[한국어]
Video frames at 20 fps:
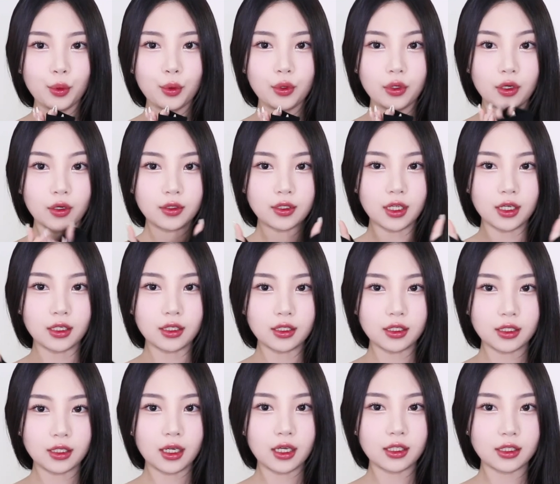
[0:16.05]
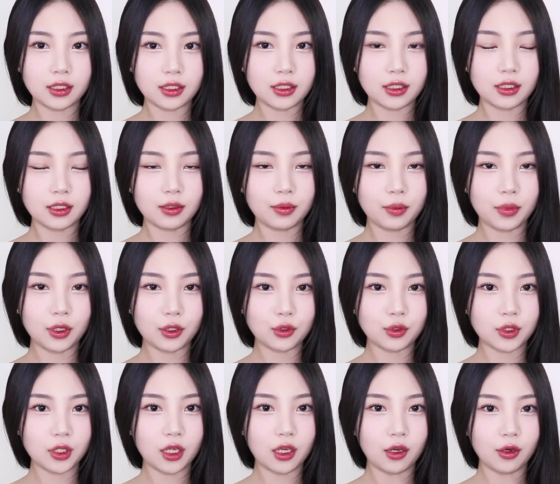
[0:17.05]
꼭 영상 끝까지
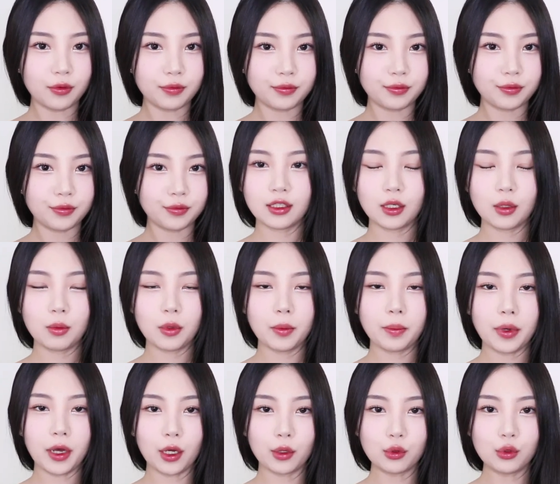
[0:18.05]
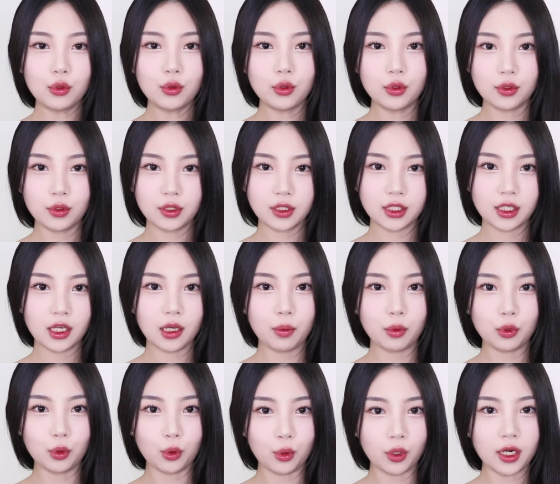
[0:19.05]
봐주세요. 그러면 바로
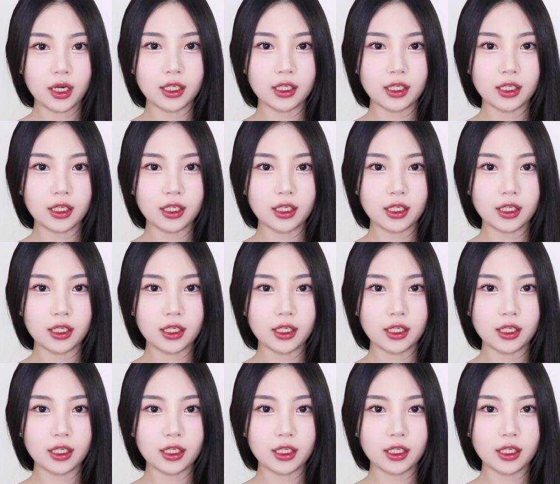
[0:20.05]
시작해보도록